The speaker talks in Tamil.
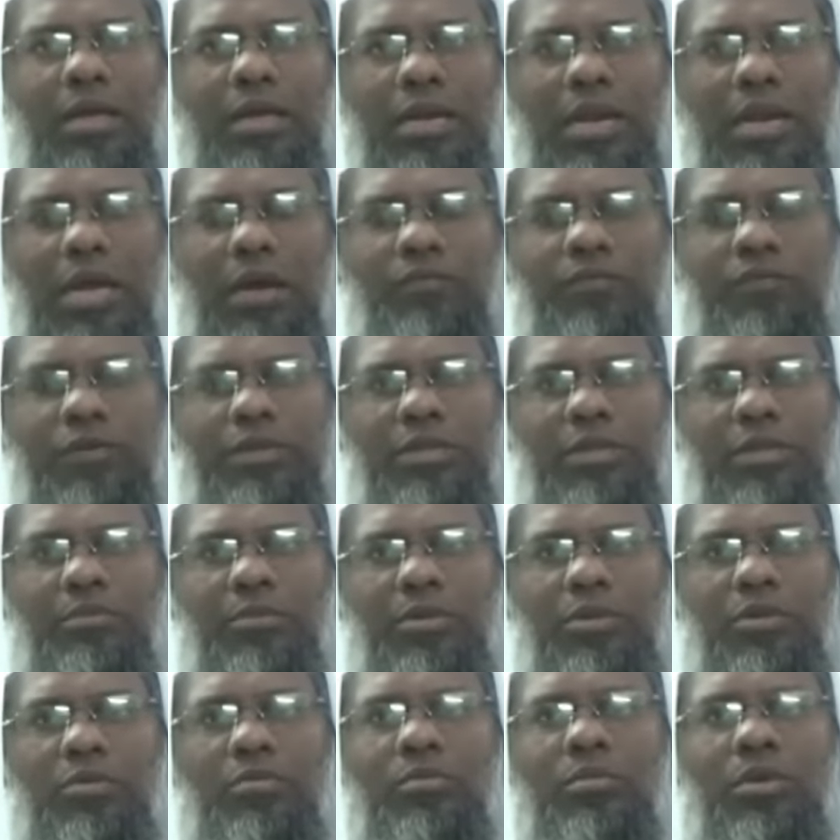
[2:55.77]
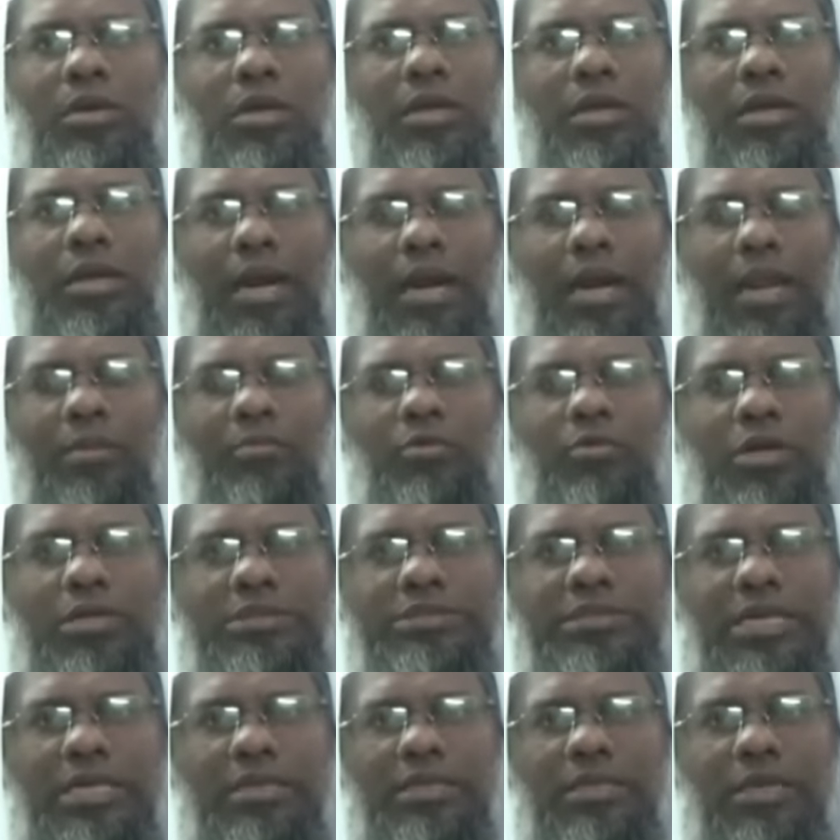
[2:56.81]
ஹிலாஃபத் என்பதும் நடைமுறை
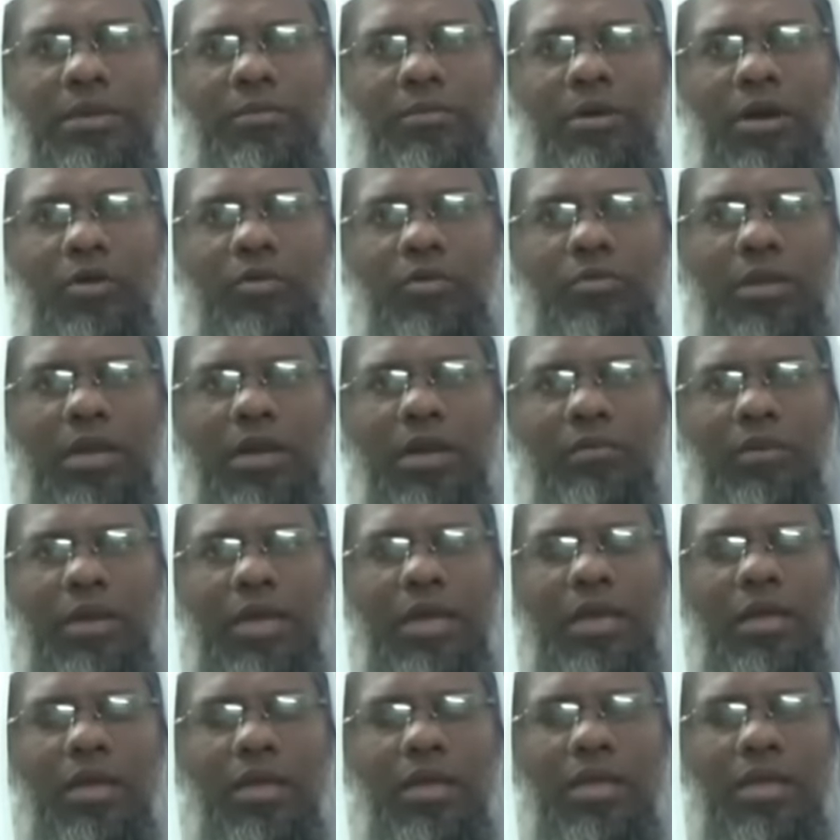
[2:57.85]
சாத்தியமாகும் எனவே